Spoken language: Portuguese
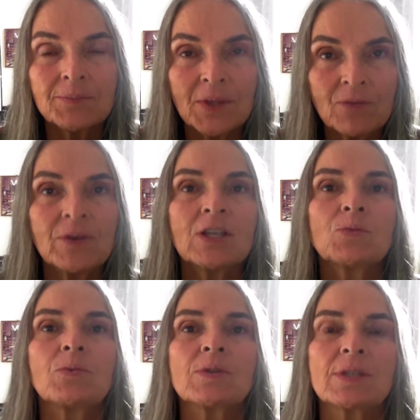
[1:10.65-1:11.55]
e
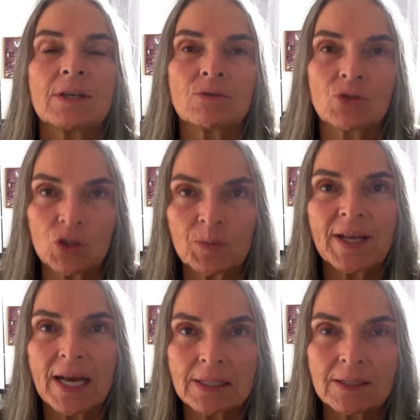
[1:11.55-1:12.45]
20% de
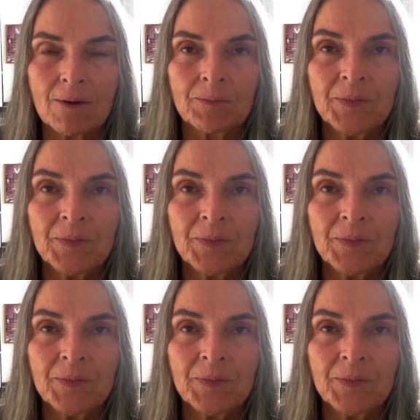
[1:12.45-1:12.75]
inspiração.